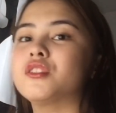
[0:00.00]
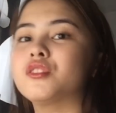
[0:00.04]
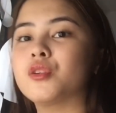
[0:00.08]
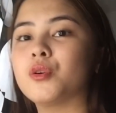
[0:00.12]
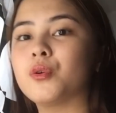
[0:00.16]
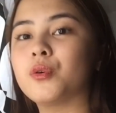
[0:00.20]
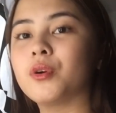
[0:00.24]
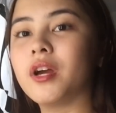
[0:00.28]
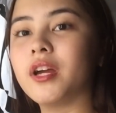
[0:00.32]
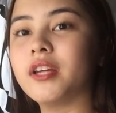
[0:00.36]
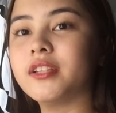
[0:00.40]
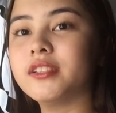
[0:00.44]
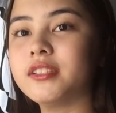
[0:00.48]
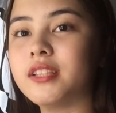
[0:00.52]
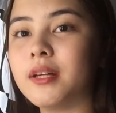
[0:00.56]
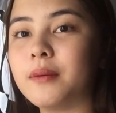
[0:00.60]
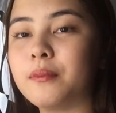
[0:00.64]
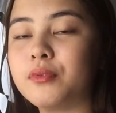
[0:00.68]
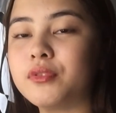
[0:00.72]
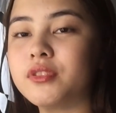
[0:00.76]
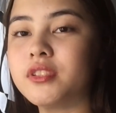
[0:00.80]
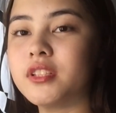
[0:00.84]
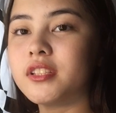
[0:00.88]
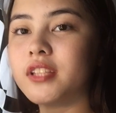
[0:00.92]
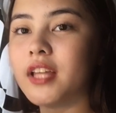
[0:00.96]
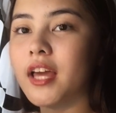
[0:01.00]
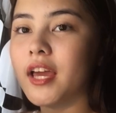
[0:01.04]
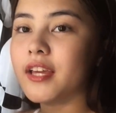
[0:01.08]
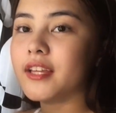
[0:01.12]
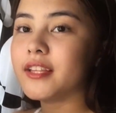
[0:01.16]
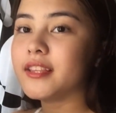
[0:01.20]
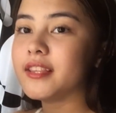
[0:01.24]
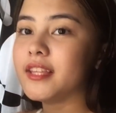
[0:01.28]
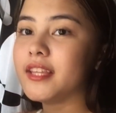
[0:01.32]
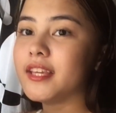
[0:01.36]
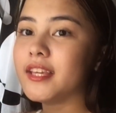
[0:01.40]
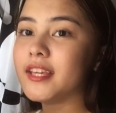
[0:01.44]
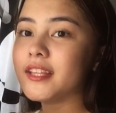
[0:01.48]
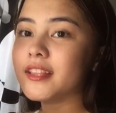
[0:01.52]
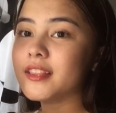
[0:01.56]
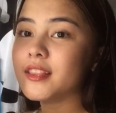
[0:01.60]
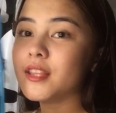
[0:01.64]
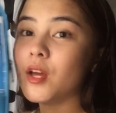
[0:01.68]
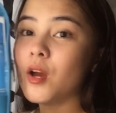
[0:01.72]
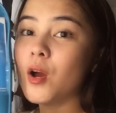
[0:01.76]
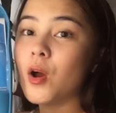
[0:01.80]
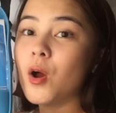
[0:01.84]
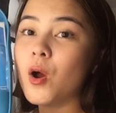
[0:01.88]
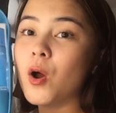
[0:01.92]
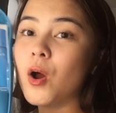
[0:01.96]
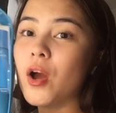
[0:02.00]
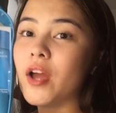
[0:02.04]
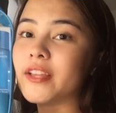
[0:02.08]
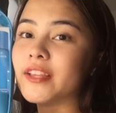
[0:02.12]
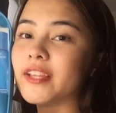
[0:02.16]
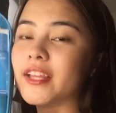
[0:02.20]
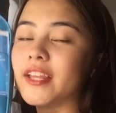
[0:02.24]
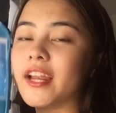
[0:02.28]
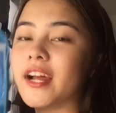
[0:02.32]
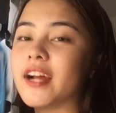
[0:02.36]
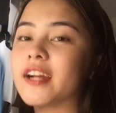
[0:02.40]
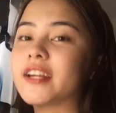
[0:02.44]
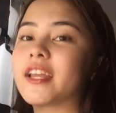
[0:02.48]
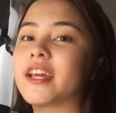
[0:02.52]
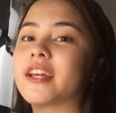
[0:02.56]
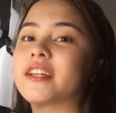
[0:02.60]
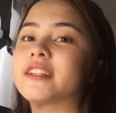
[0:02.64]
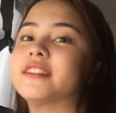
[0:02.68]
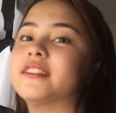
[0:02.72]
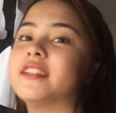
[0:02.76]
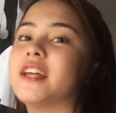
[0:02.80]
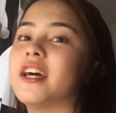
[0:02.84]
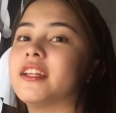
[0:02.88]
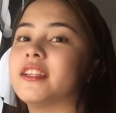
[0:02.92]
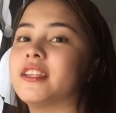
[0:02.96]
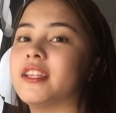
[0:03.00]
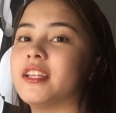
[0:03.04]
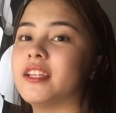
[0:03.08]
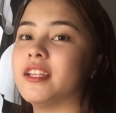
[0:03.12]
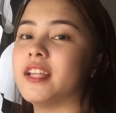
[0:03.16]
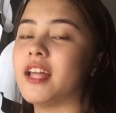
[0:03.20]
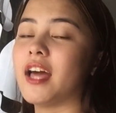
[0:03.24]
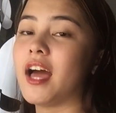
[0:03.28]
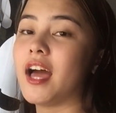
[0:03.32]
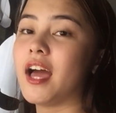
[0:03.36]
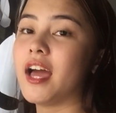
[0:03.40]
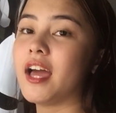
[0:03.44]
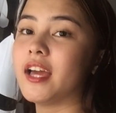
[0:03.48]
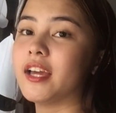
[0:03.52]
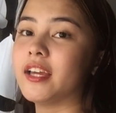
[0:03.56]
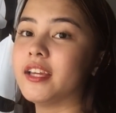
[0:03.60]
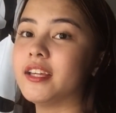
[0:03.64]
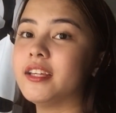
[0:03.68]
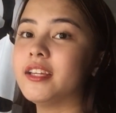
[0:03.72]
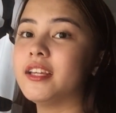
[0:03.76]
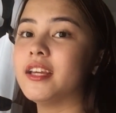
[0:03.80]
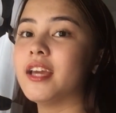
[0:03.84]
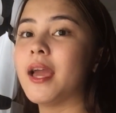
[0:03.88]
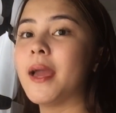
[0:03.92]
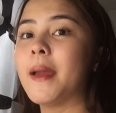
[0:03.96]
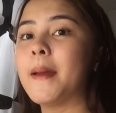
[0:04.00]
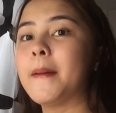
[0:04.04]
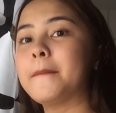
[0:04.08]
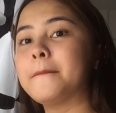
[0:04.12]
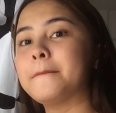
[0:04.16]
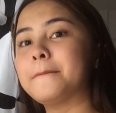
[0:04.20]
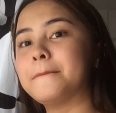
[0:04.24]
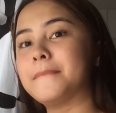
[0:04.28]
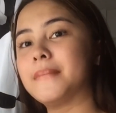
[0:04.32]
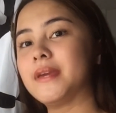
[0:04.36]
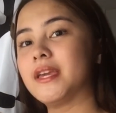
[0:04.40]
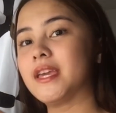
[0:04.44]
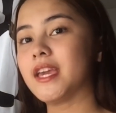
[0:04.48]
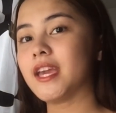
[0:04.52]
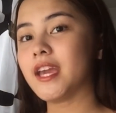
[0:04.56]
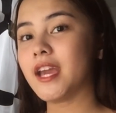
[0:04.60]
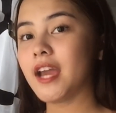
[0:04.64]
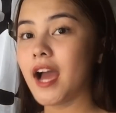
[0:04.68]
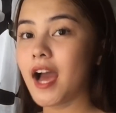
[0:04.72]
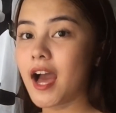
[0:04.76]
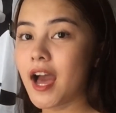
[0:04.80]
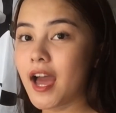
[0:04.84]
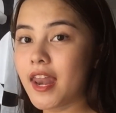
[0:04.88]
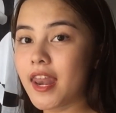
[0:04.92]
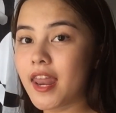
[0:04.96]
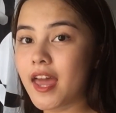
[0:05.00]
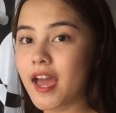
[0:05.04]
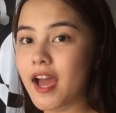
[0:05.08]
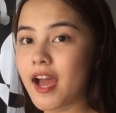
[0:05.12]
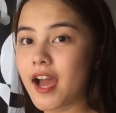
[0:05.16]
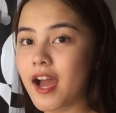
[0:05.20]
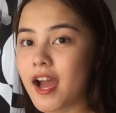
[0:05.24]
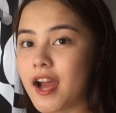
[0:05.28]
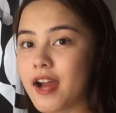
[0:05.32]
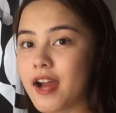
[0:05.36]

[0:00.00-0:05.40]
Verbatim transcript: So guys, tapos na tayo dito. And then ang next natin ay Mikana.